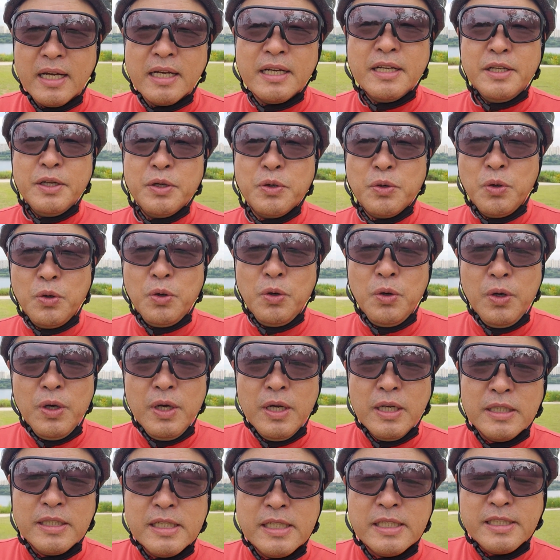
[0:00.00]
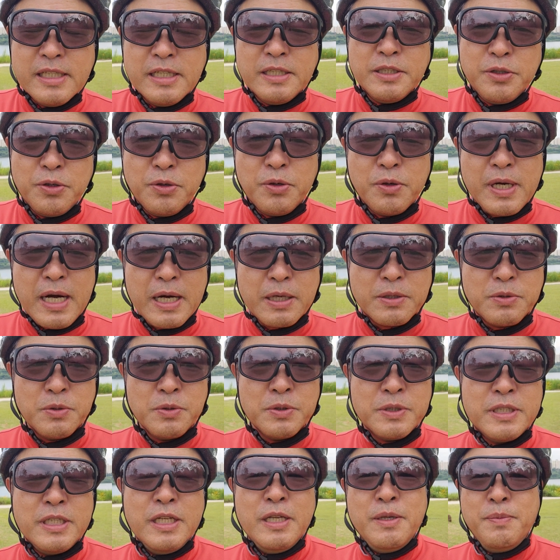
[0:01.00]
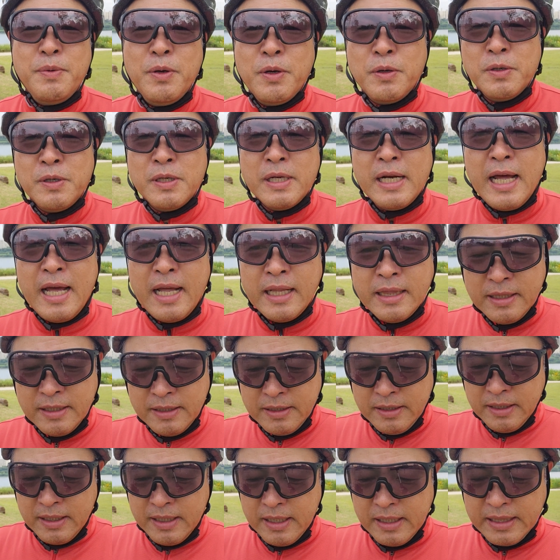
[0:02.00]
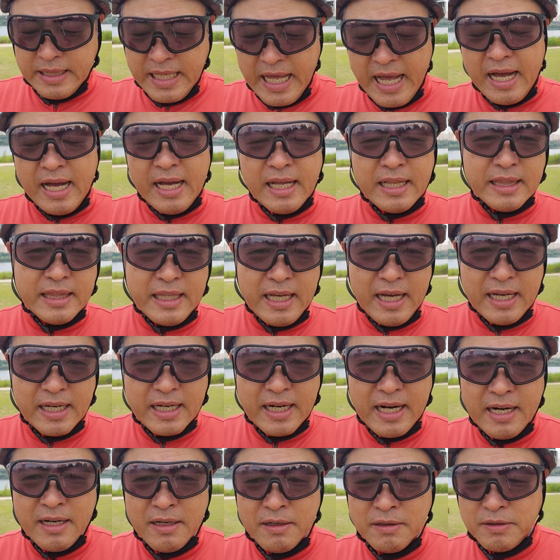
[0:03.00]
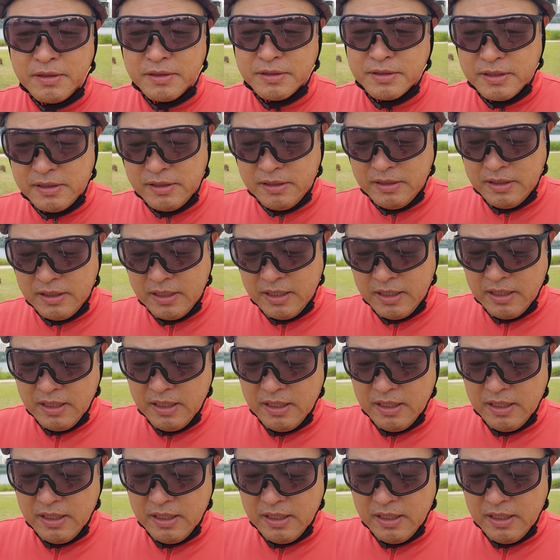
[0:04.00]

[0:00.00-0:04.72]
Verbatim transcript: 그리고 실질적으로 각종 질병을 낳는, 낳았다라는 것을